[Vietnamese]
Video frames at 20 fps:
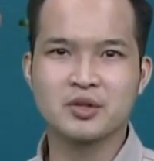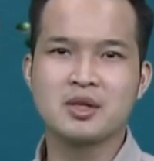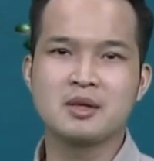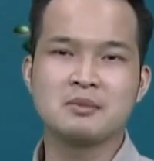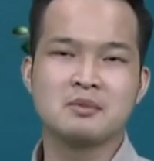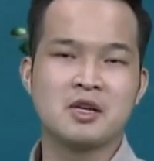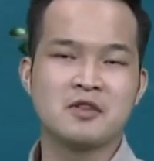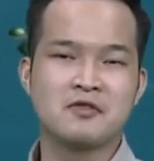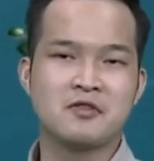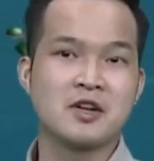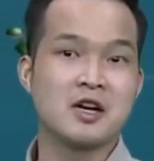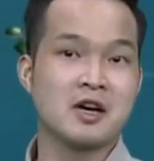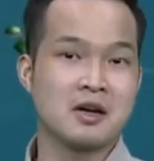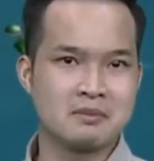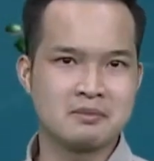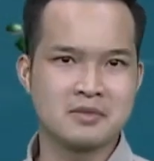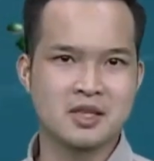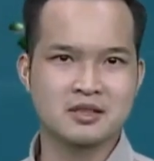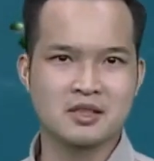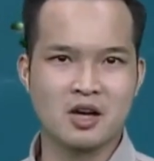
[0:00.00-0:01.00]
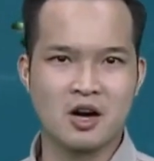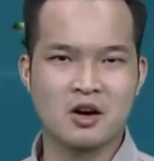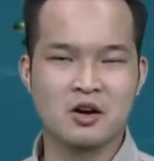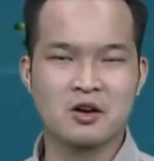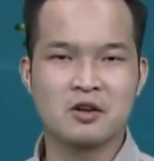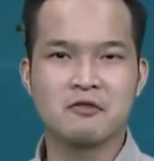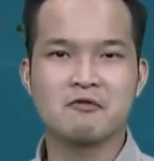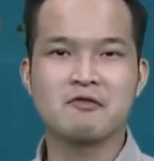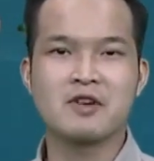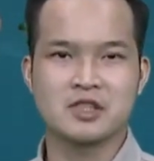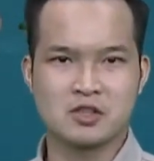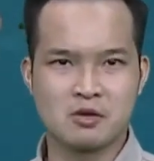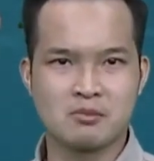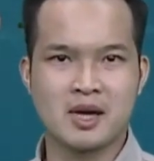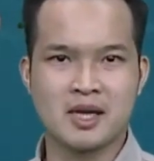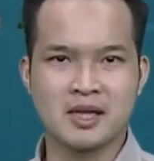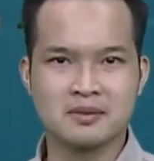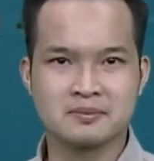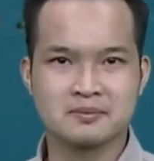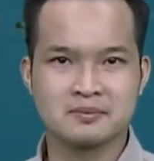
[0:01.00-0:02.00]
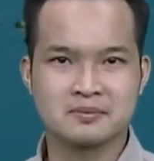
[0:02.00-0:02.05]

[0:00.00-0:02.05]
nơi mưa vừa, mưa to và rông mạnh.